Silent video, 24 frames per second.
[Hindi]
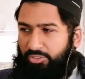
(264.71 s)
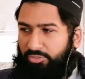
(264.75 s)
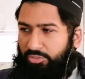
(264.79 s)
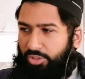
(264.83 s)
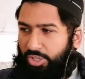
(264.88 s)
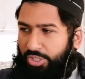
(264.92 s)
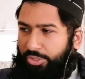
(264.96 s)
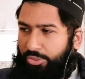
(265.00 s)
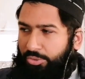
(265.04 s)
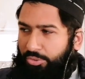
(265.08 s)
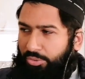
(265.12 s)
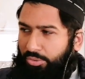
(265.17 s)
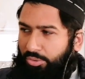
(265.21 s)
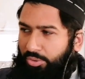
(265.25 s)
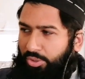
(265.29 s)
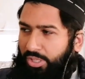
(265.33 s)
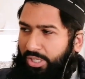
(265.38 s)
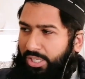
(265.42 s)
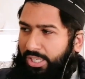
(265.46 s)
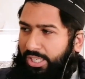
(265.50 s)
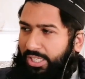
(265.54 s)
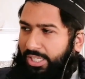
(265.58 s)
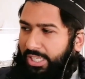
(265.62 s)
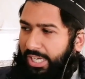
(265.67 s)
वो यूं
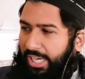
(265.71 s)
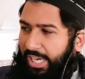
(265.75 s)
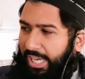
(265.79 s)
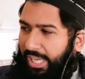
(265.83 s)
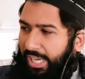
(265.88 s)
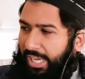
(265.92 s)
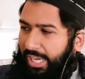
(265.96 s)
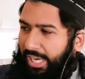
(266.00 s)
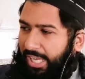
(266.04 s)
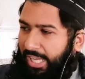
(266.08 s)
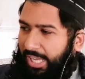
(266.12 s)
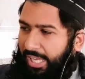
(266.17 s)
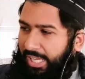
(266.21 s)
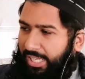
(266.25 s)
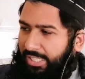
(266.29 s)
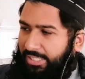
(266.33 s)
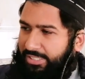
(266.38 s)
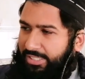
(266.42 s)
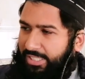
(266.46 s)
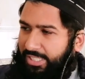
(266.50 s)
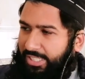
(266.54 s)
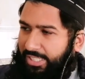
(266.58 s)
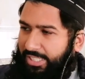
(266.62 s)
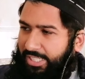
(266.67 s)
कि अल्लाह
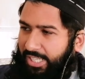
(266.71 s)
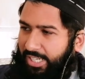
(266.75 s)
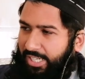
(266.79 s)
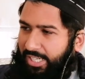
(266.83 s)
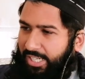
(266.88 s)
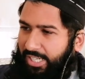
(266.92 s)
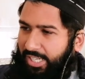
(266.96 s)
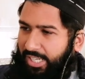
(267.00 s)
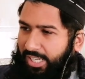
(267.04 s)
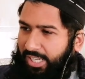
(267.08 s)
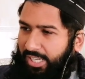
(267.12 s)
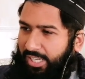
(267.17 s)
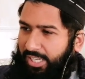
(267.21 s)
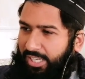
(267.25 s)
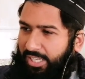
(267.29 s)
से डरना